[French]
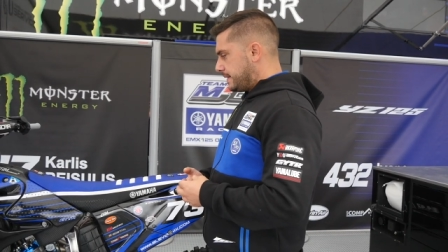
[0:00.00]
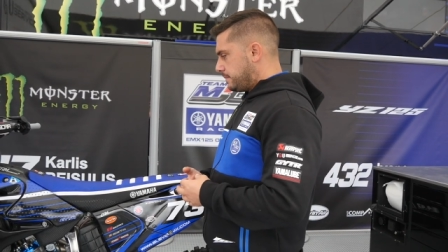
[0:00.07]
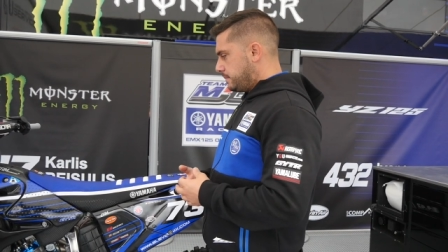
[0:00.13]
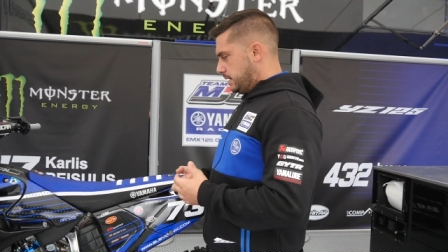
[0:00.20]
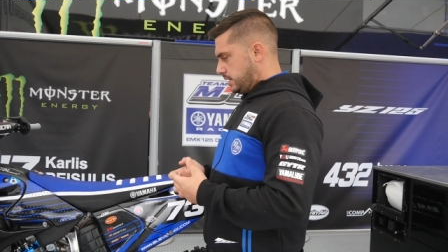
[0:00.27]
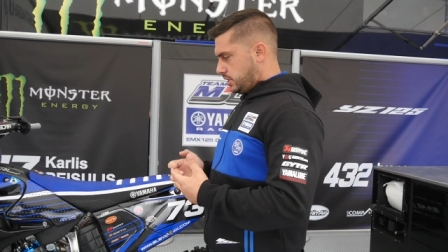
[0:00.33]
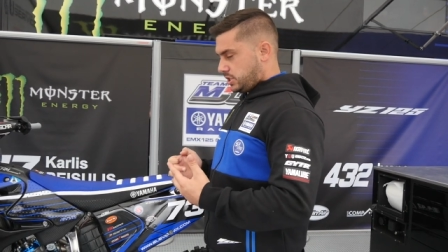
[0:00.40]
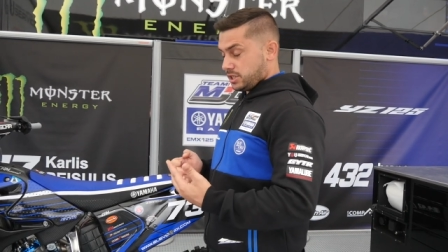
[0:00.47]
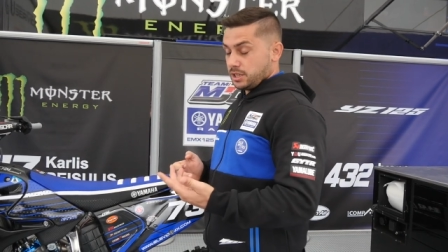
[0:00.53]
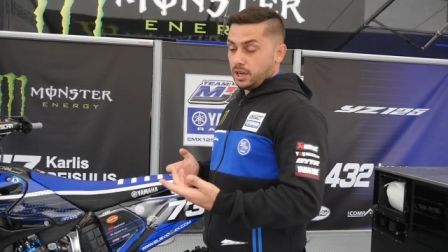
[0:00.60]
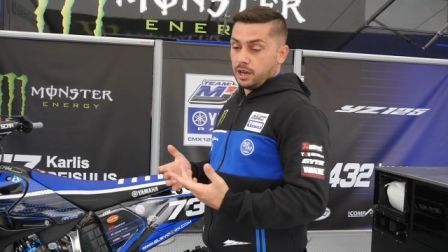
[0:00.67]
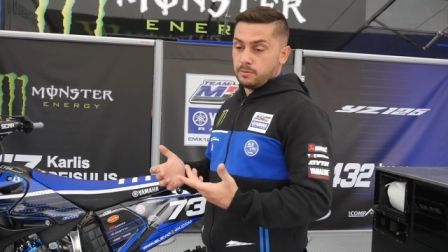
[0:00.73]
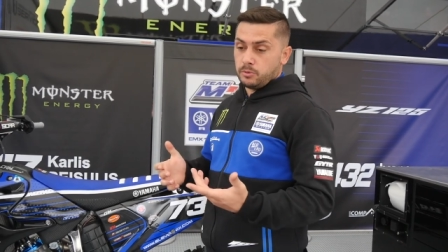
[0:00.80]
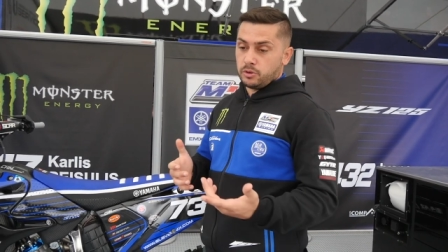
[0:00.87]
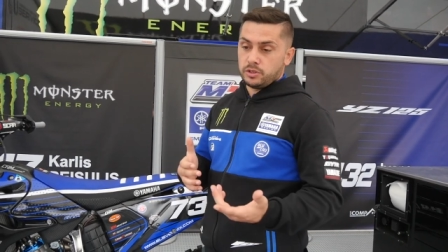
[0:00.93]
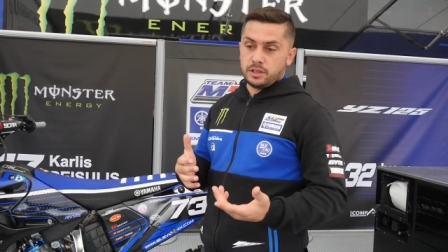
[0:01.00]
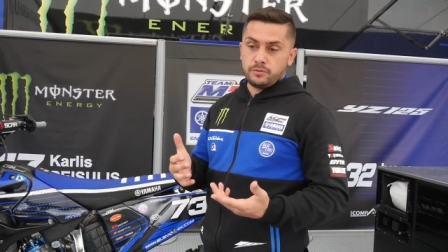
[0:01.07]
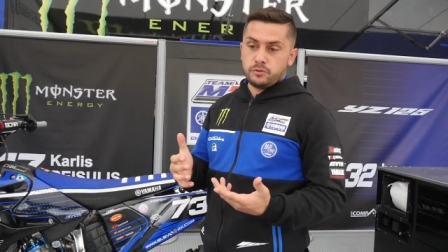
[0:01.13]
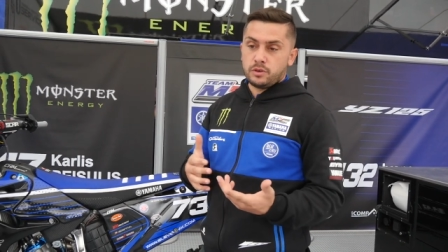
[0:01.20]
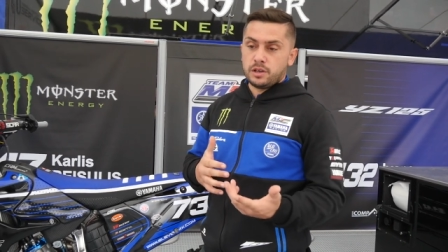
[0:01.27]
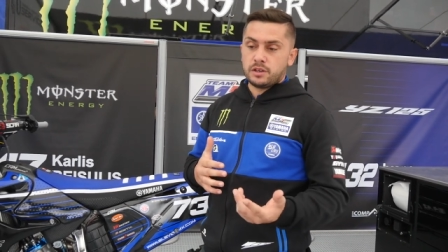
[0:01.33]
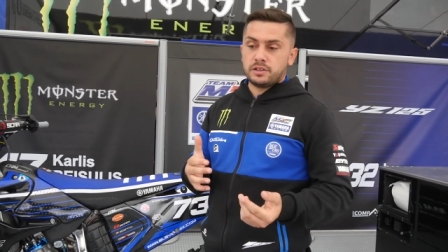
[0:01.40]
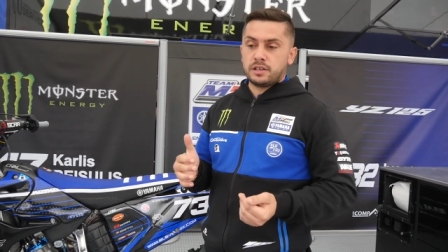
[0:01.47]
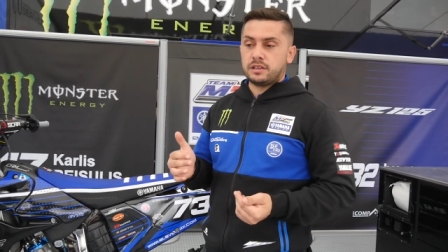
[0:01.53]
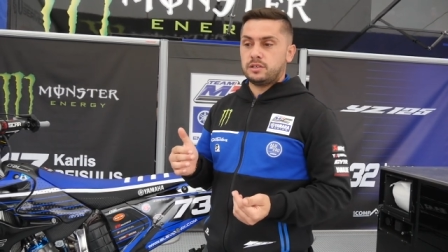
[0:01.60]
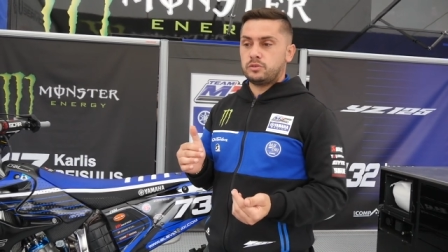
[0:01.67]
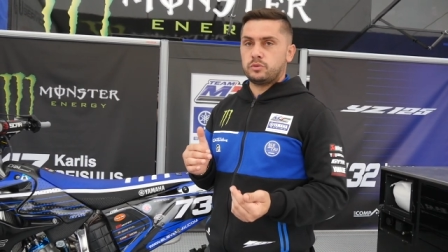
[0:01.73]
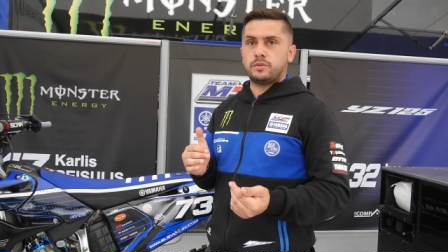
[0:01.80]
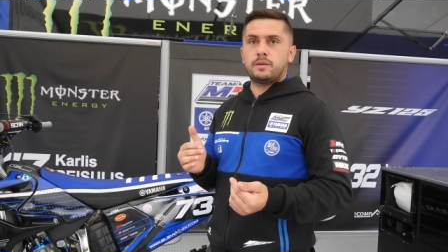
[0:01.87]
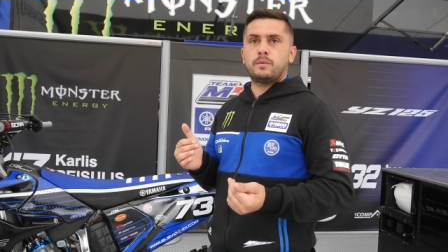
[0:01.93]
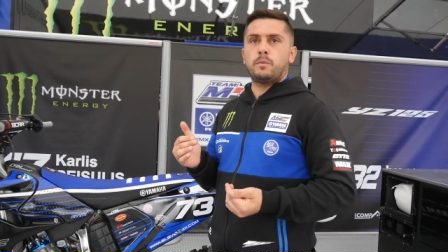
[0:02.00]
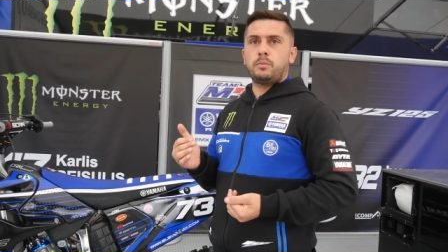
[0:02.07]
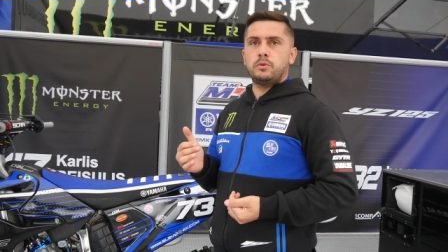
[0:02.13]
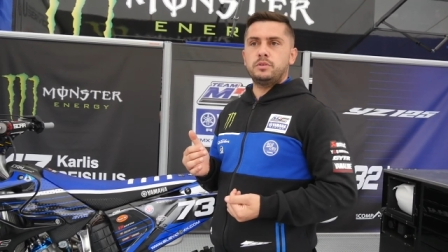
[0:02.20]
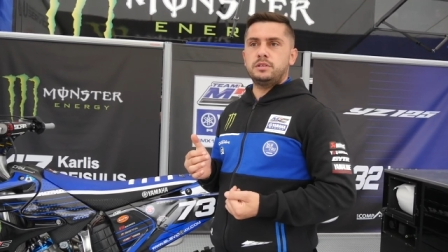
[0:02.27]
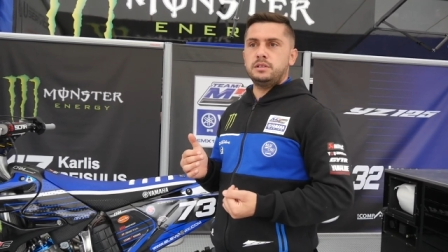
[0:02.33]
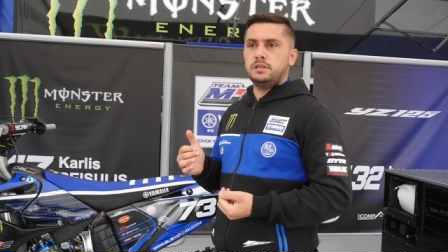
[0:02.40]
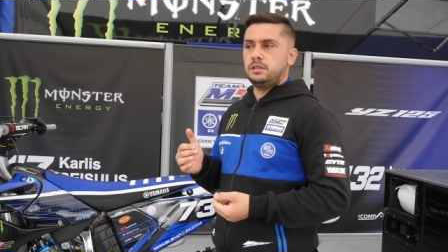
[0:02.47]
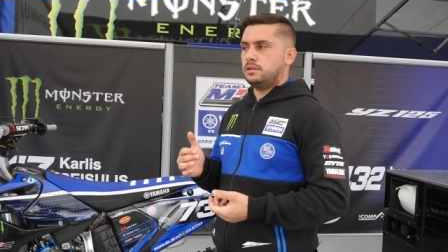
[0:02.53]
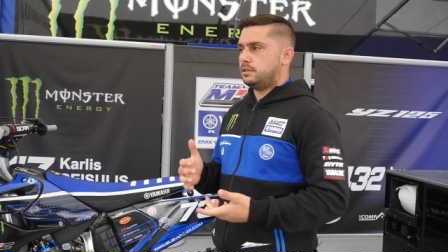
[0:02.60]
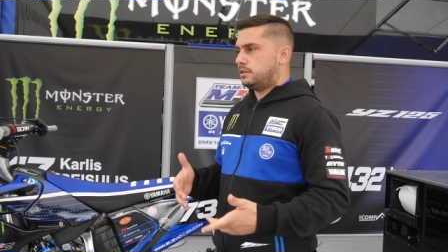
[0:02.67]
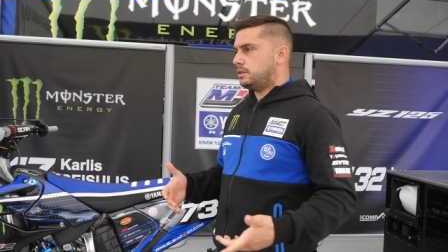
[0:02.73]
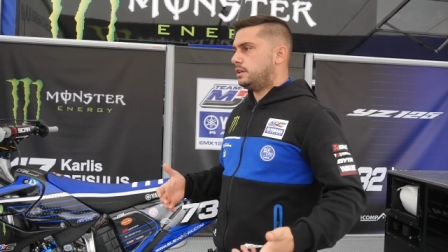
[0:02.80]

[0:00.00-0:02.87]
Mais généralement, des fois, il y en a qui sont vraiment petits euh,